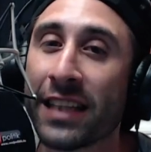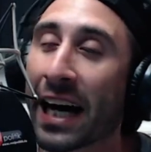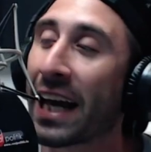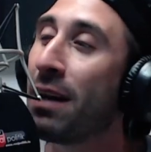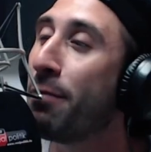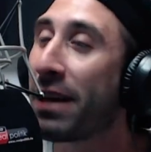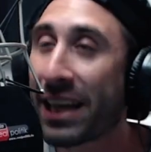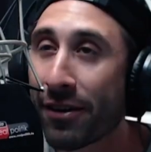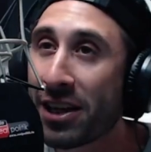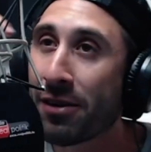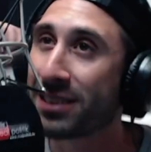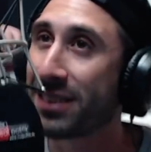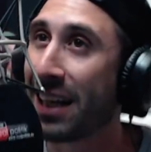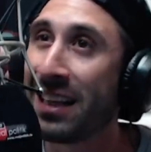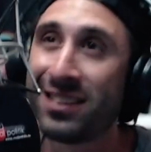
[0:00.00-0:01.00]
Que el mes que viene va a
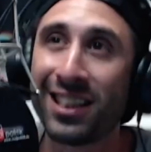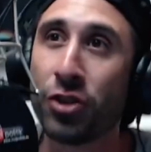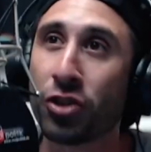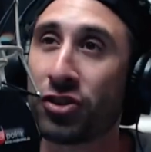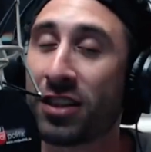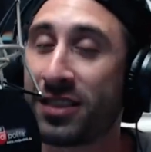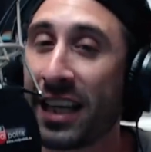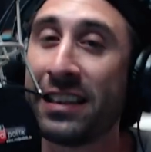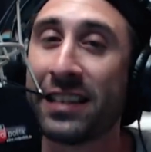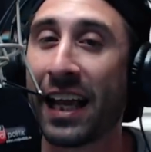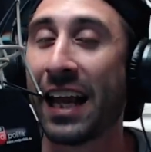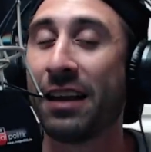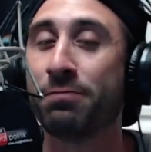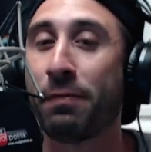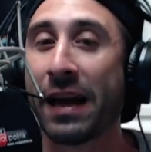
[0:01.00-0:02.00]
salir 160 la
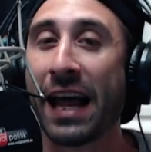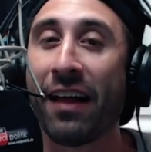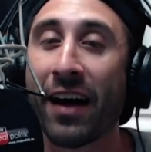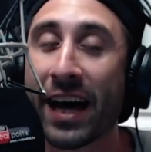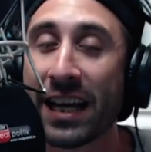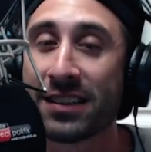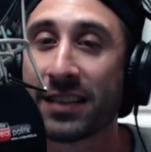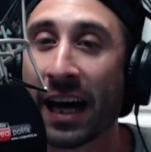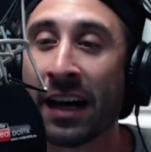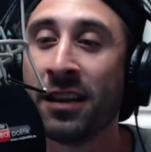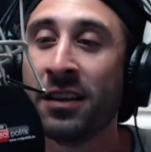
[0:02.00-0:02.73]
empanada esa,